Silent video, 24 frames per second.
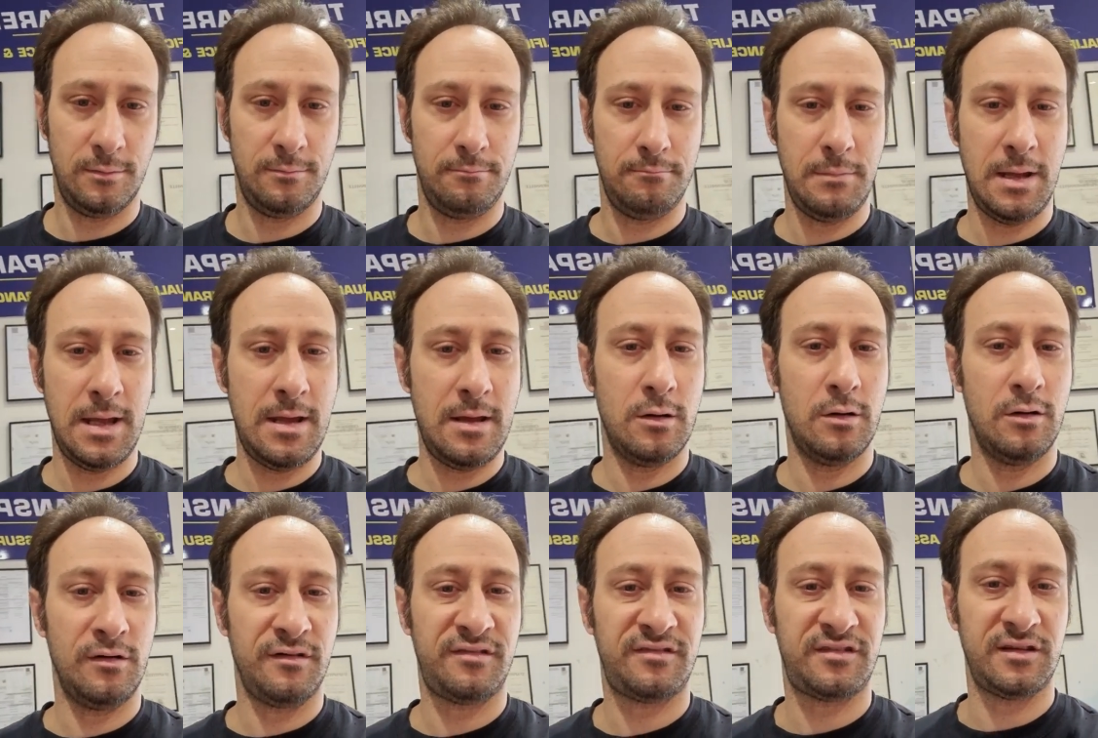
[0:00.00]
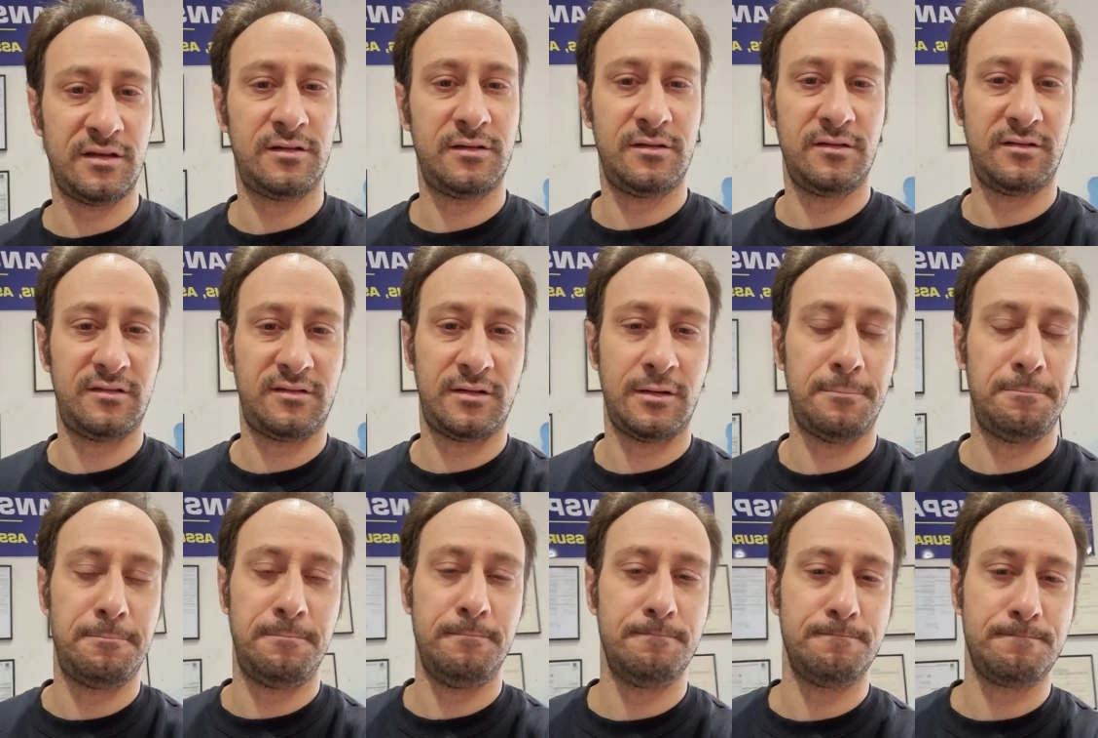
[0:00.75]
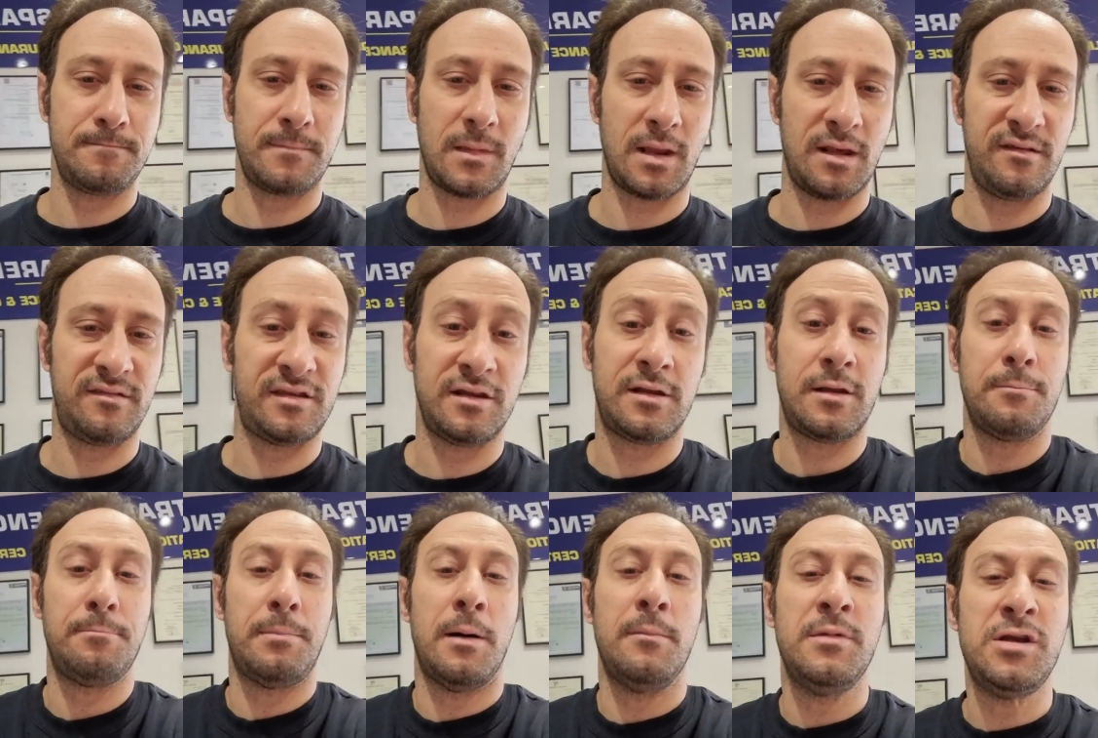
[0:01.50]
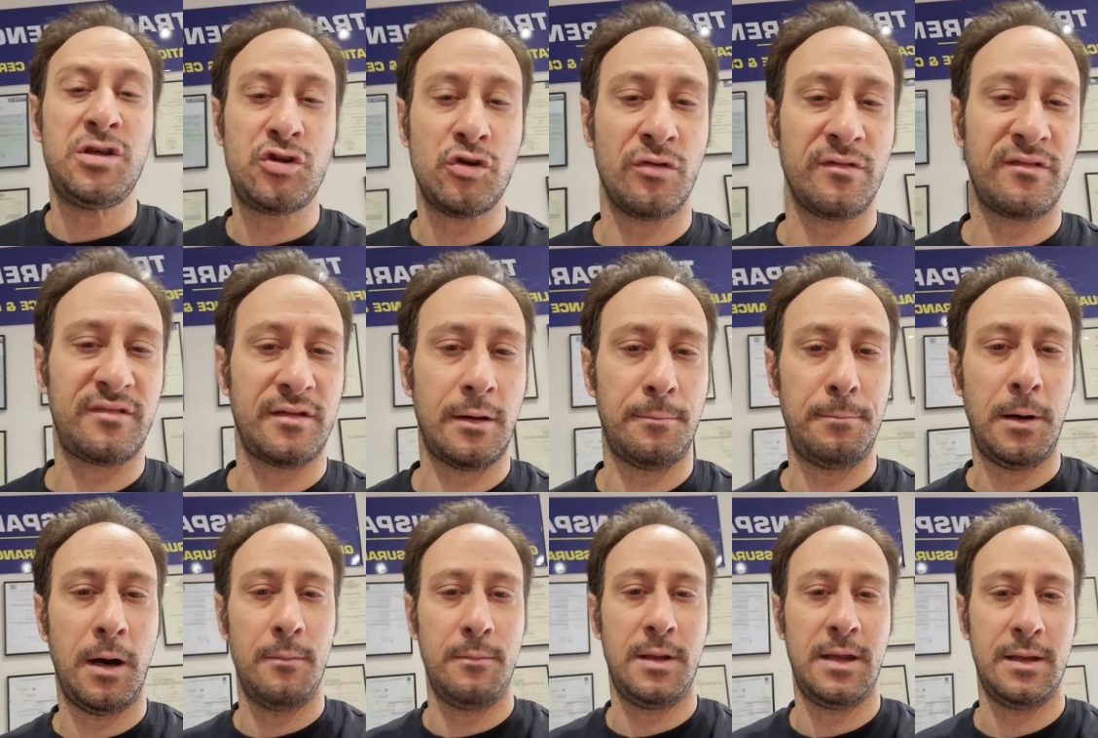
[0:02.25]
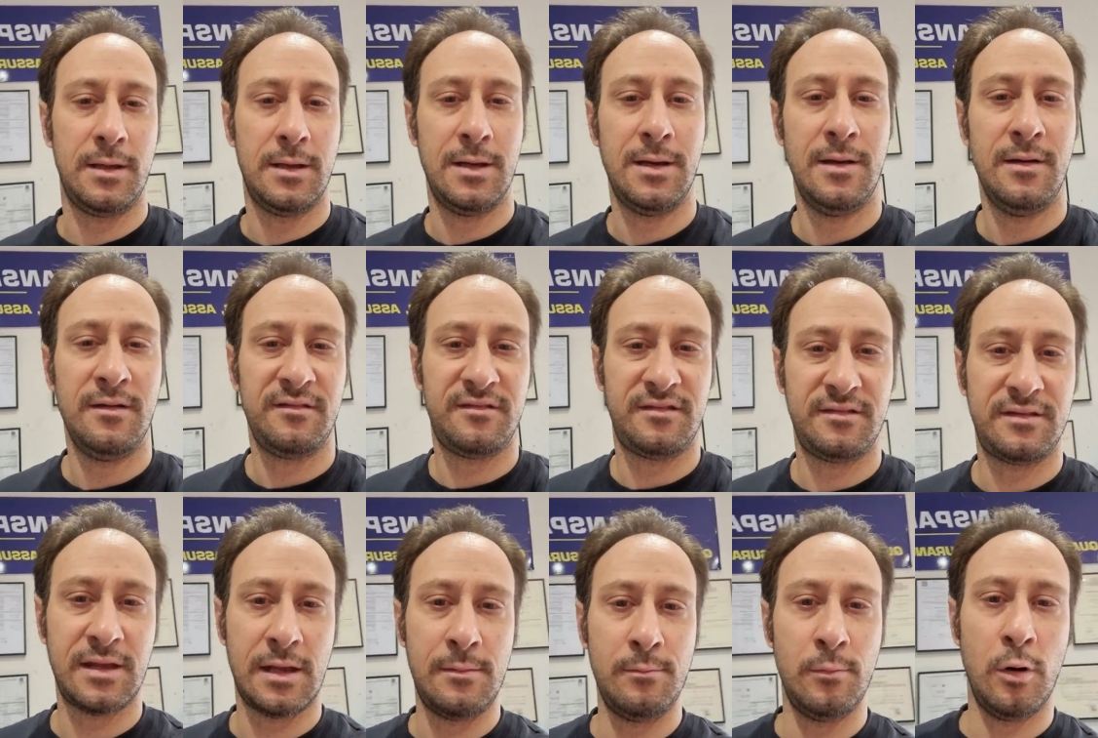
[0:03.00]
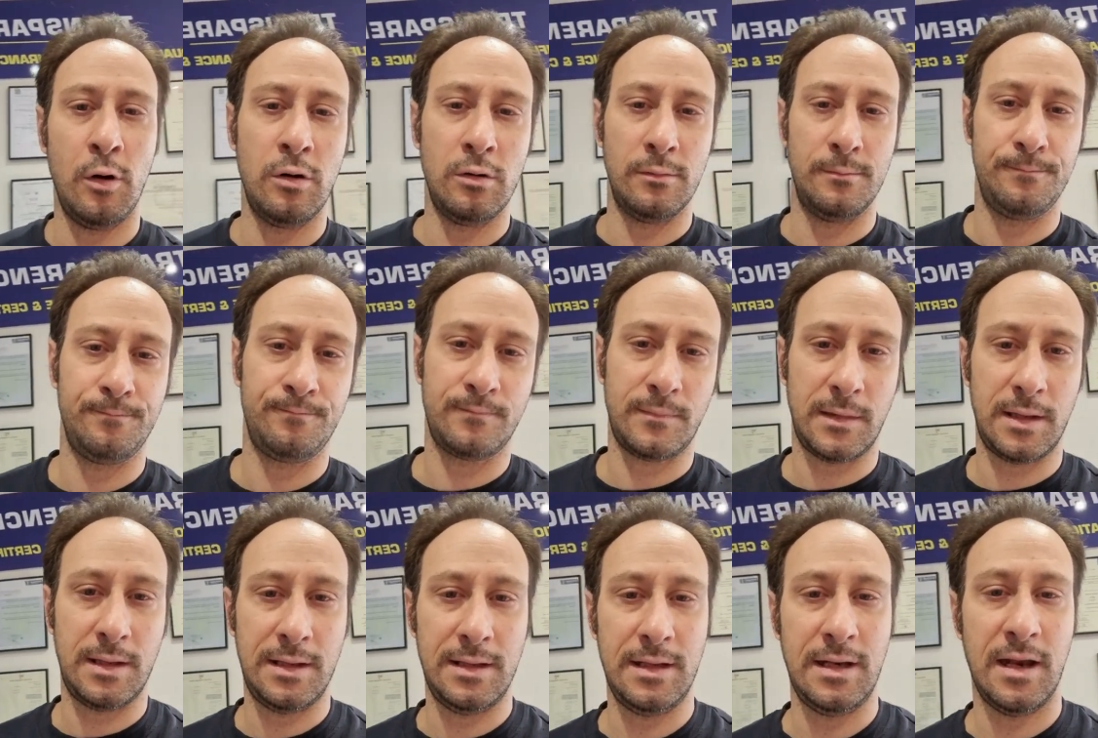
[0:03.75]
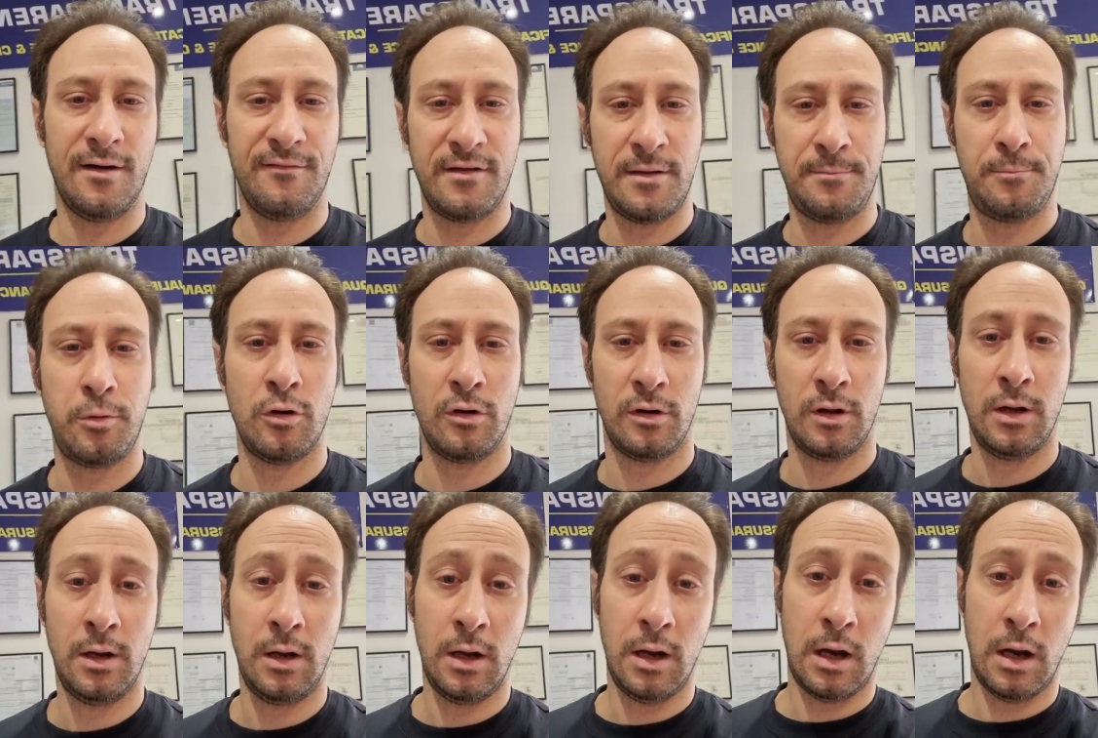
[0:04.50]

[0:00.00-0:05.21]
Mais euh, c'est c'était pas méchant de sa part, mais c'est tellement il avait peur.